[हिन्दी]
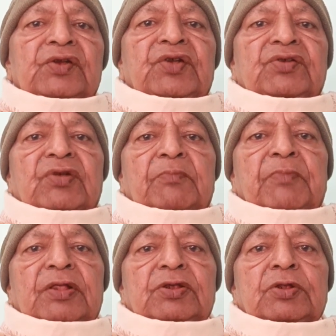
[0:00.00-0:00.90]
इससे
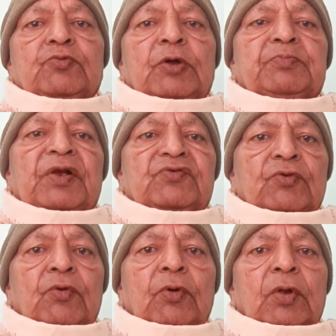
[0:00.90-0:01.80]
संबंधित कोई
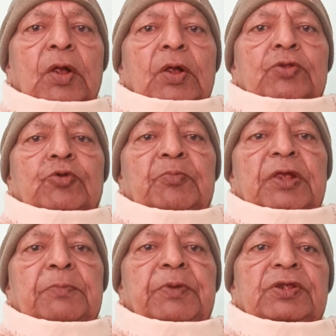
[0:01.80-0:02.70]
प्रश्न हो तो
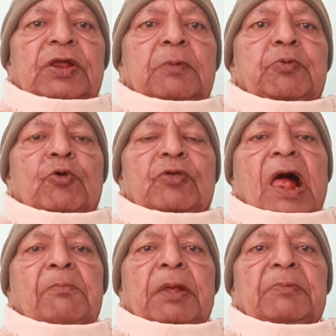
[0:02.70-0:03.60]
मेरे प्रत्येक
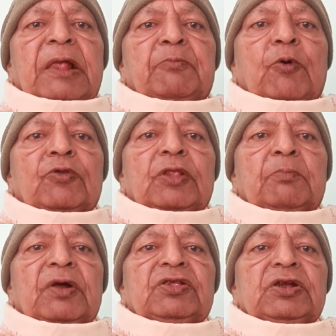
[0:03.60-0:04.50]
प्रोग्राम में मेरा फ़ोन
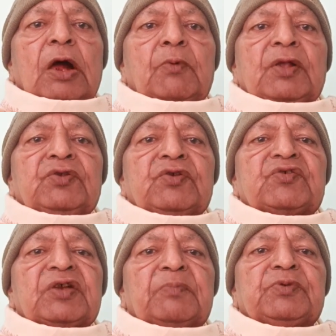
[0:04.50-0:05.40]
नंबर दिया हुआ
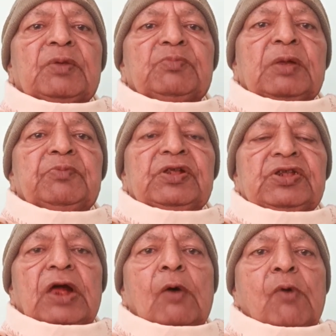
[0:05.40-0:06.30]
डिस्क्रिप्शन में भी
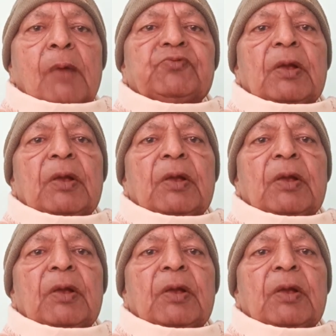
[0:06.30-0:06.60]
दिया हुआ आप